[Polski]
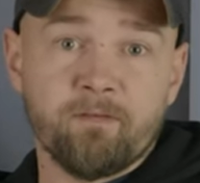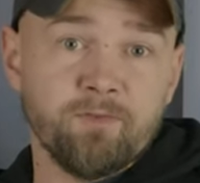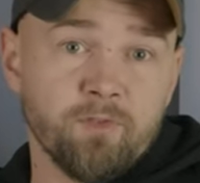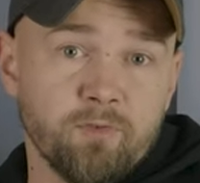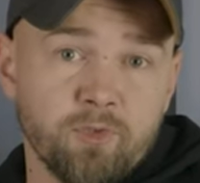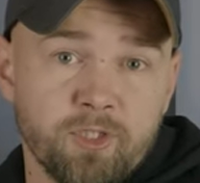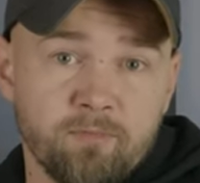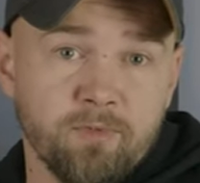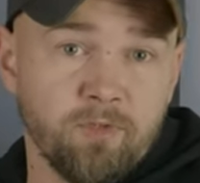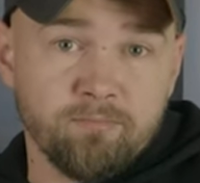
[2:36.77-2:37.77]
W związku z
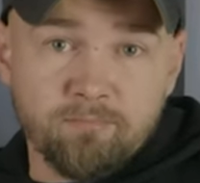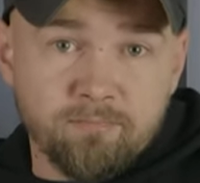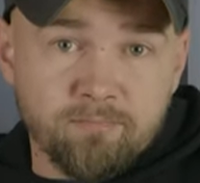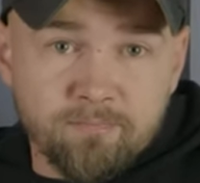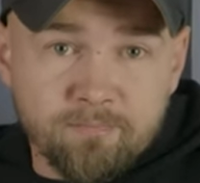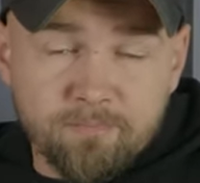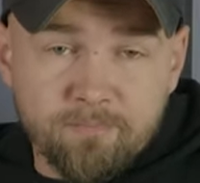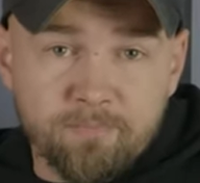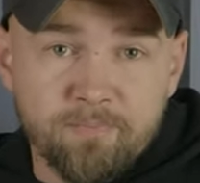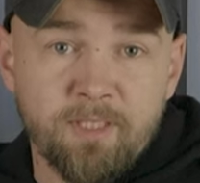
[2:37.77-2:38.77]
czym no
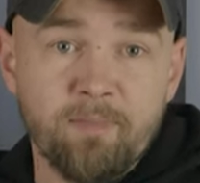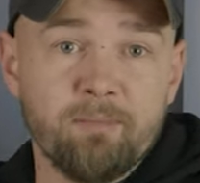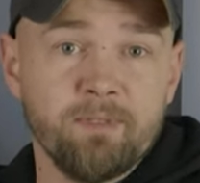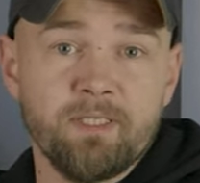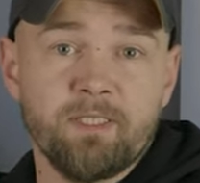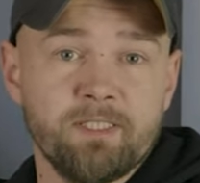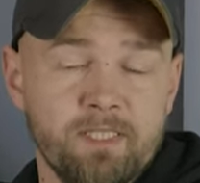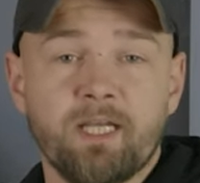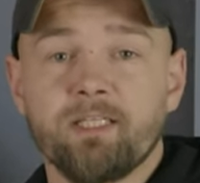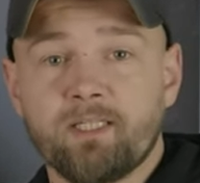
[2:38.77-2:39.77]
nie mamy
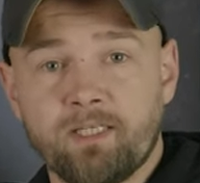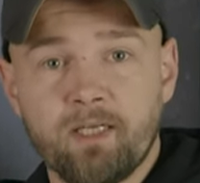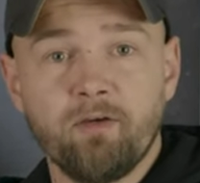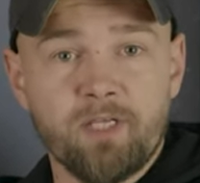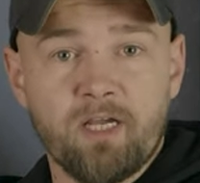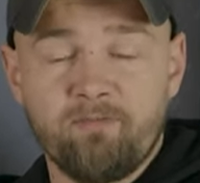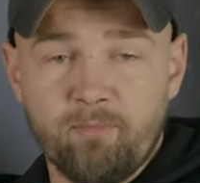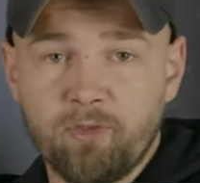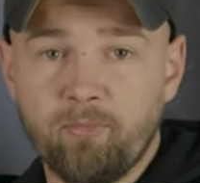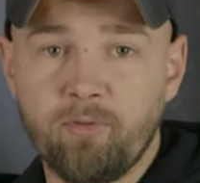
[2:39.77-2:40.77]
ryzyka takiego jak w
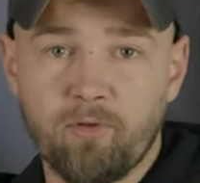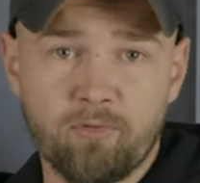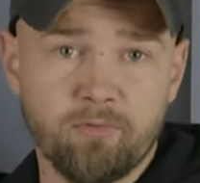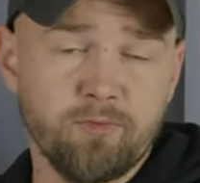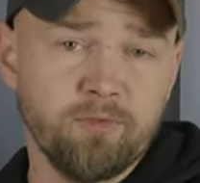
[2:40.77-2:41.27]
monobloku.